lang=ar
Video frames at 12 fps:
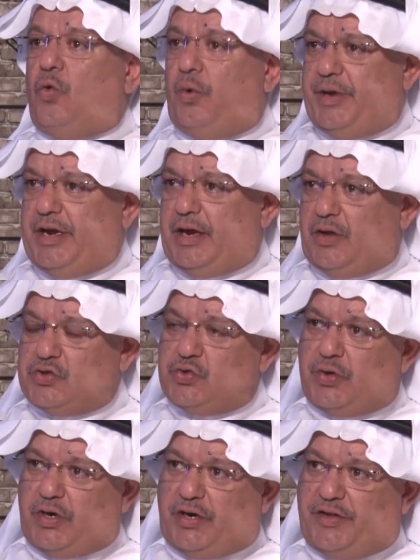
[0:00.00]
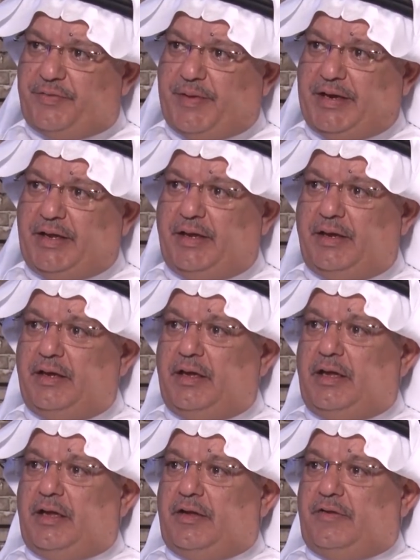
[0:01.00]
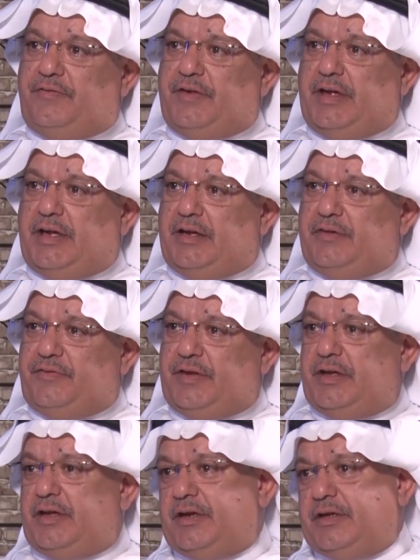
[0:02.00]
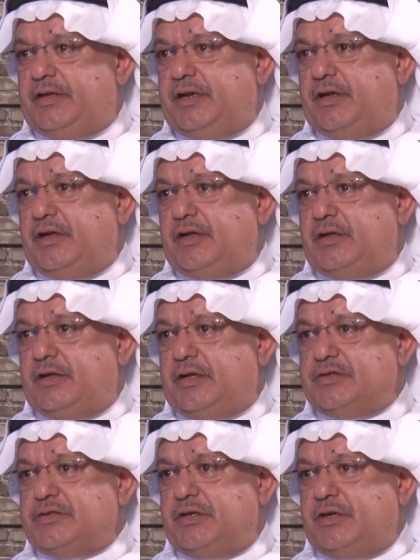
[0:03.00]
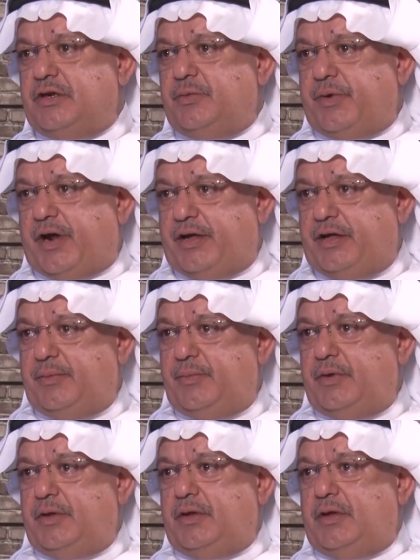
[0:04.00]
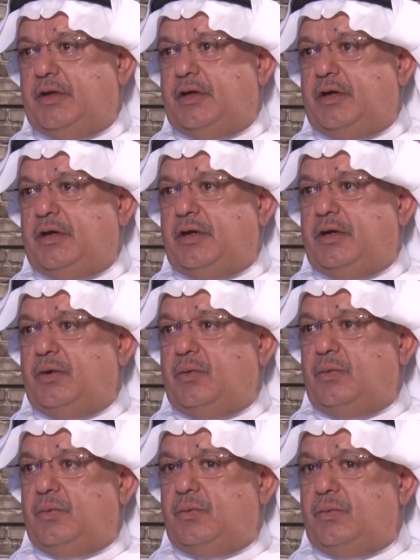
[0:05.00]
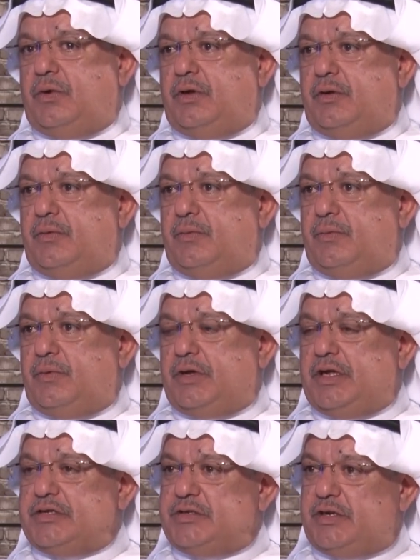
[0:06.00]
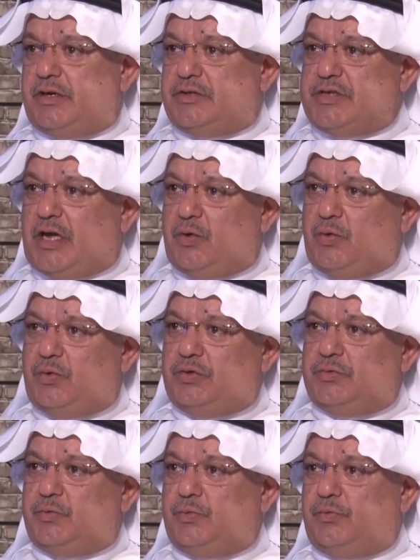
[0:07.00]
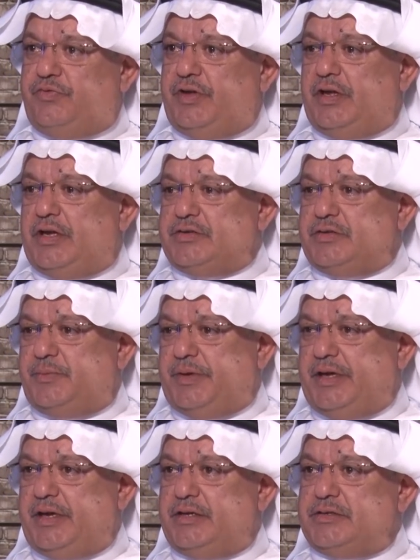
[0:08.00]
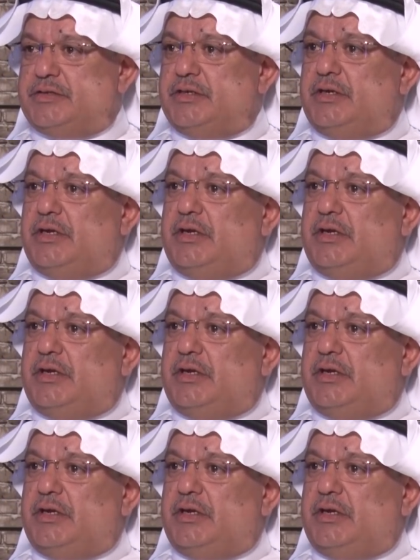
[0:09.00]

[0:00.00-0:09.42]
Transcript: ومنها القصور العثمانيه فيها لدينا قصر ابراهيم آه، وقصر صاهود وفي قصر محيرس